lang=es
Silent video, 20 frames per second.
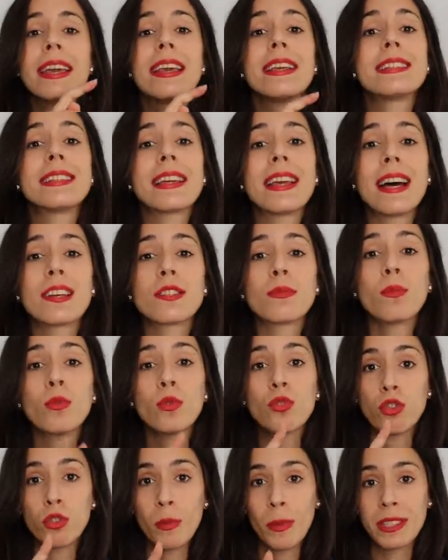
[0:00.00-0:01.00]
y seas
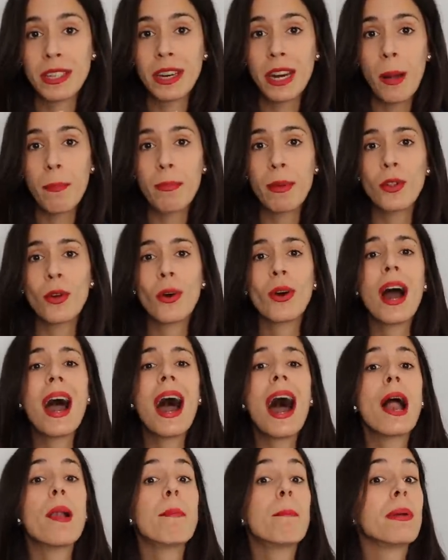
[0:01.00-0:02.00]
mucho más rápido
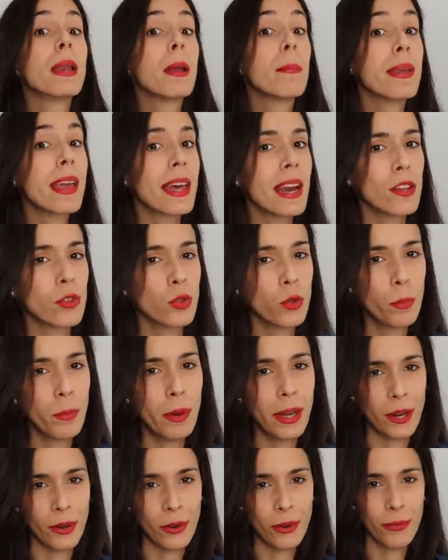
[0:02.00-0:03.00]
al premiar a tu
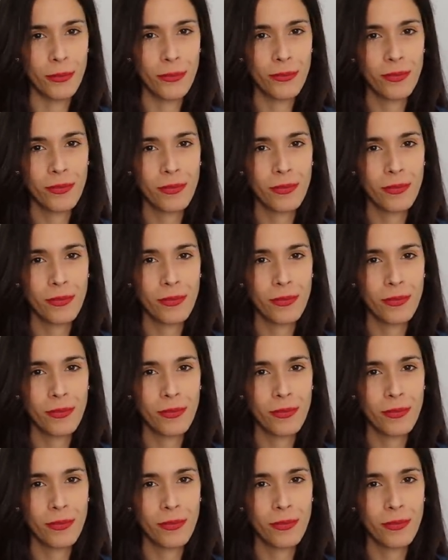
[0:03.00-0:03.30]
perro.